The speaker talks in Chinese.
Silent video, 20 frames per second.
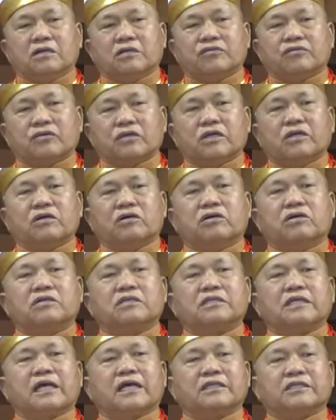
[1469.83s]
水
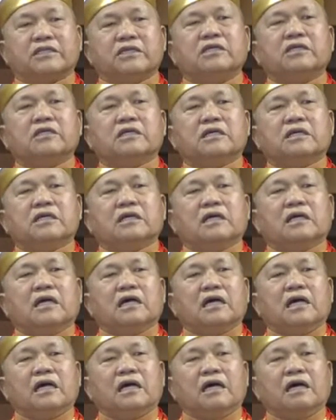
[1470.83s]
喝下去。
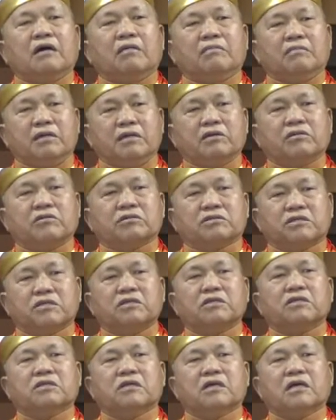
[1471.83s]
没有
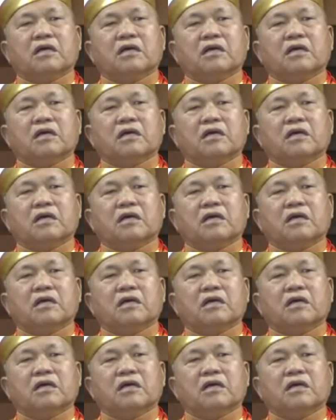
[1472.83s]
事，